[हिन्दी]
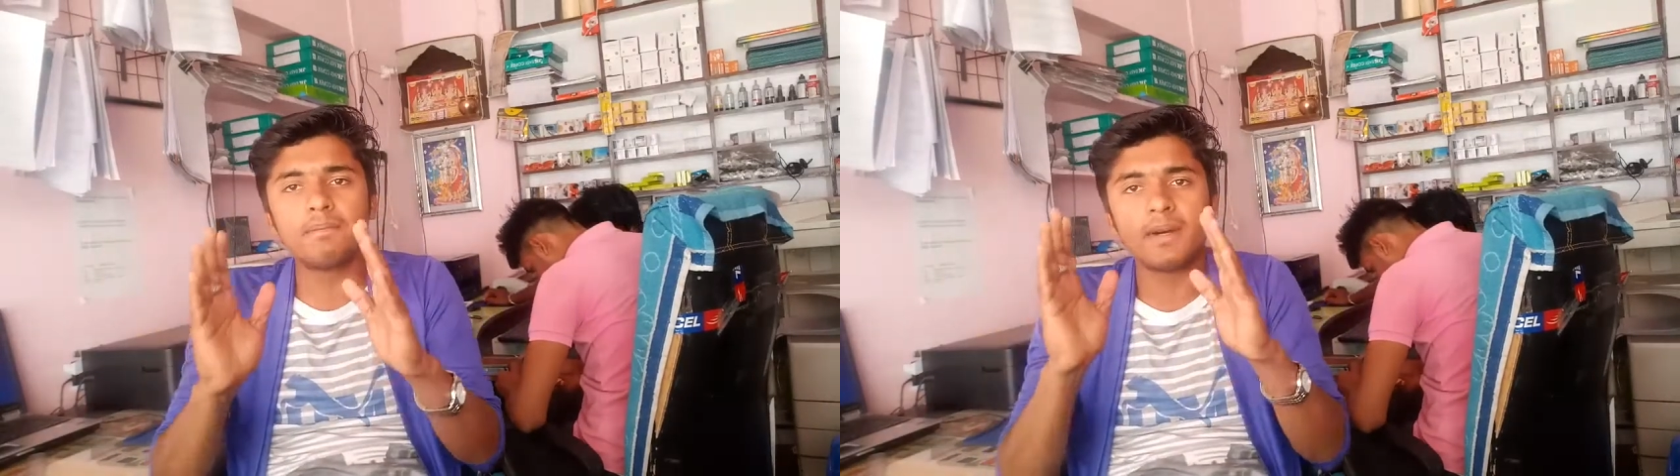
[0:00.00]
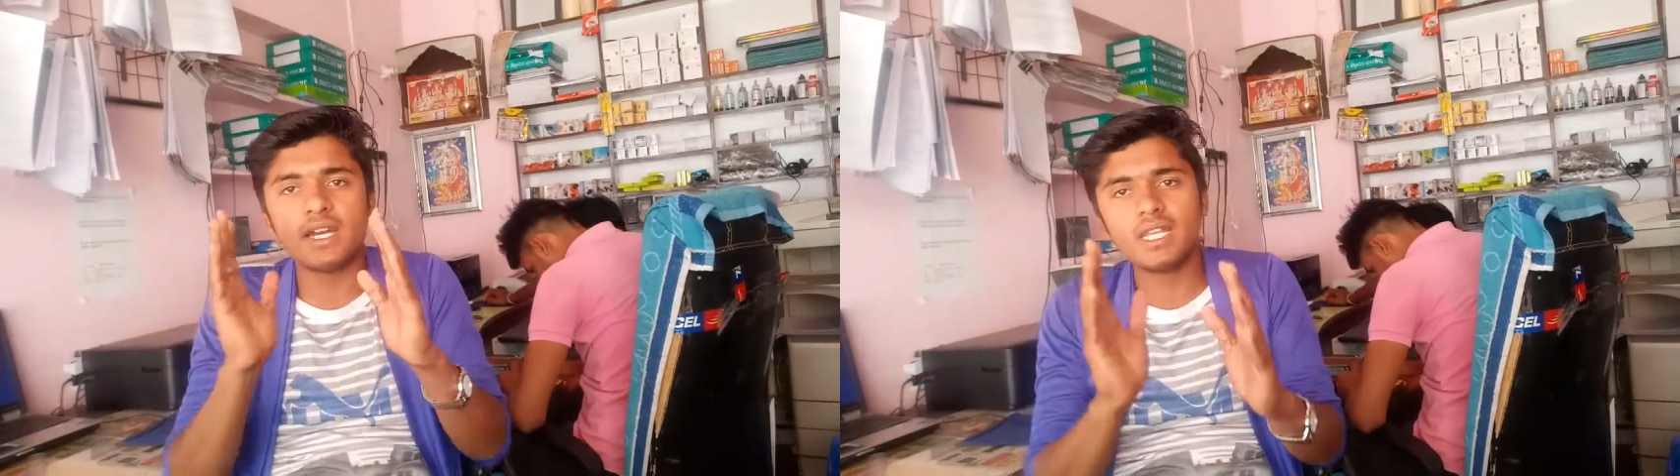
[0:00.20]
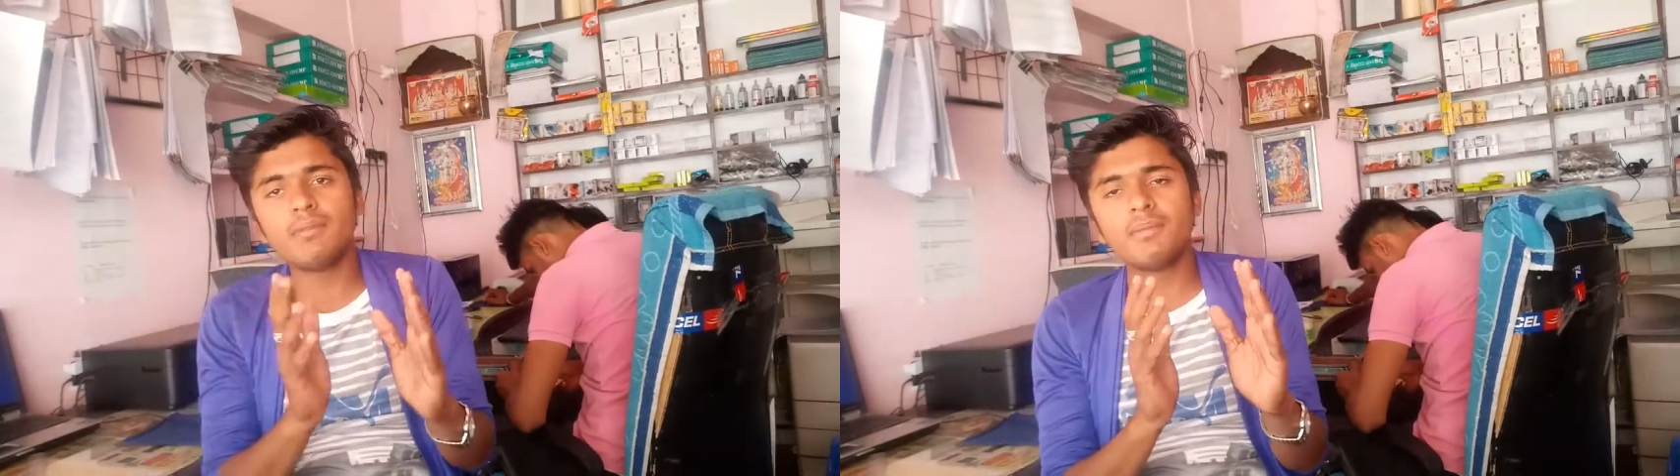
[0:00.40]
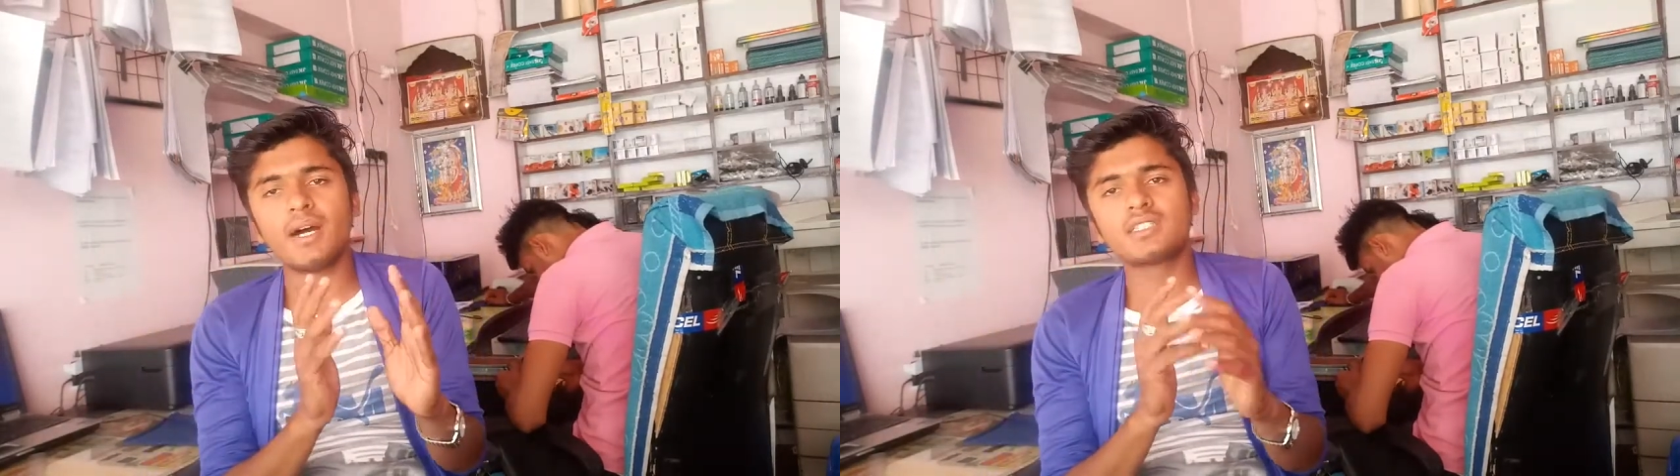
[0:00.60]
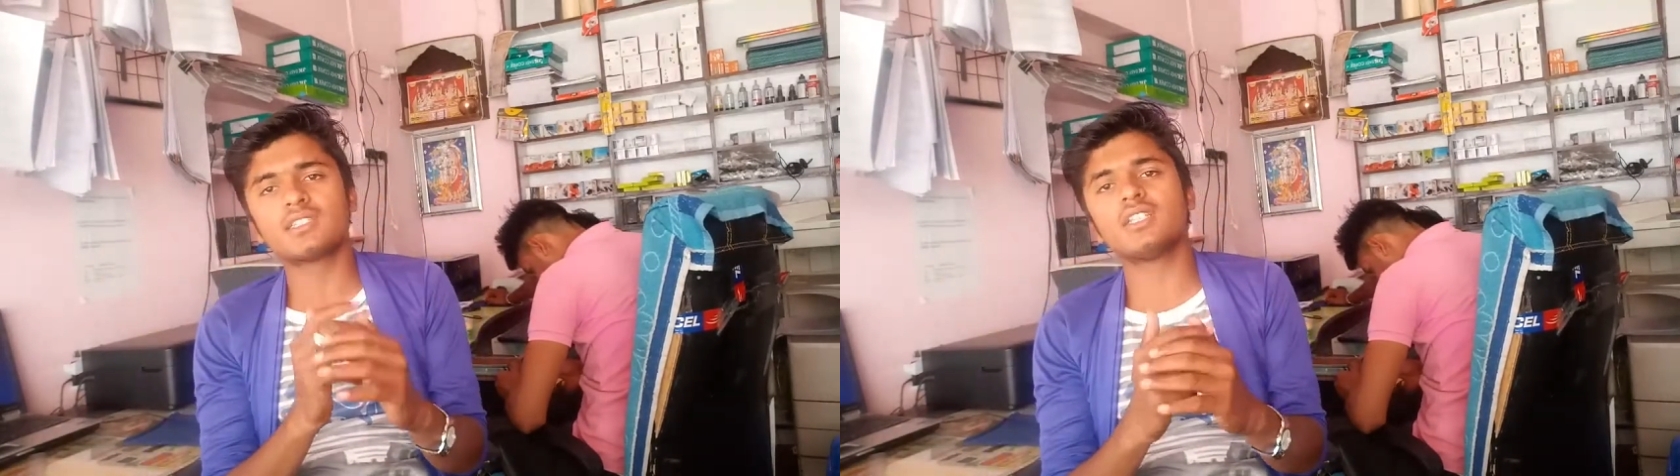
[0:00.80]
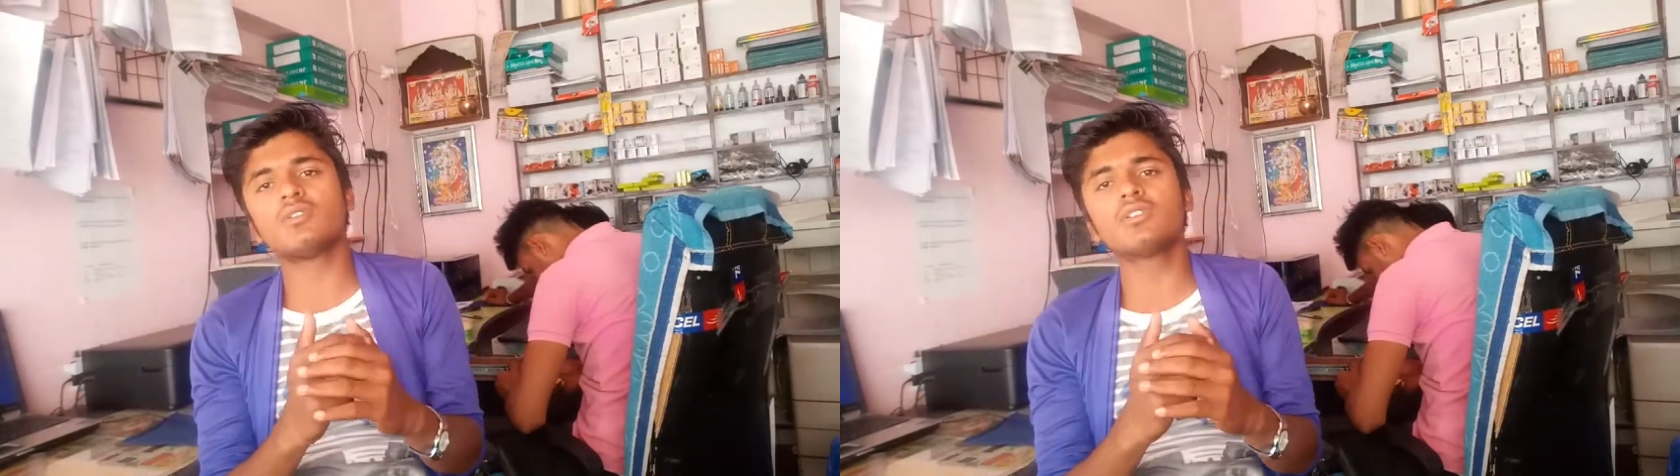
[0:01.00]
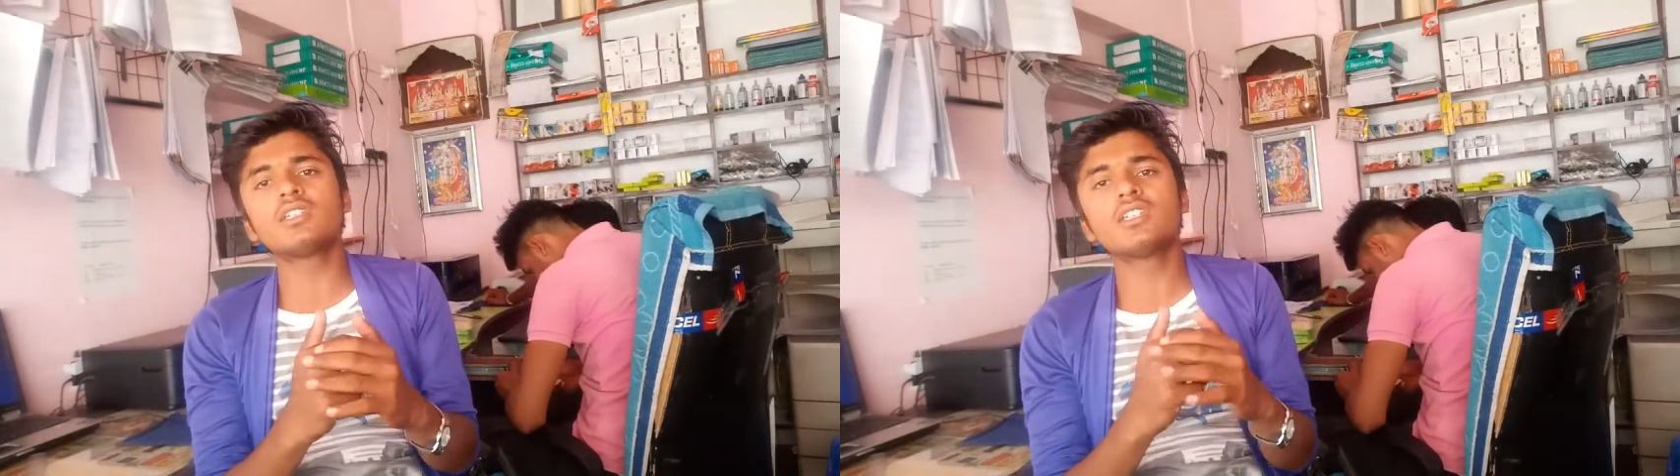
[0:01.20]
पहले मैं बात कर लेता हूँ कि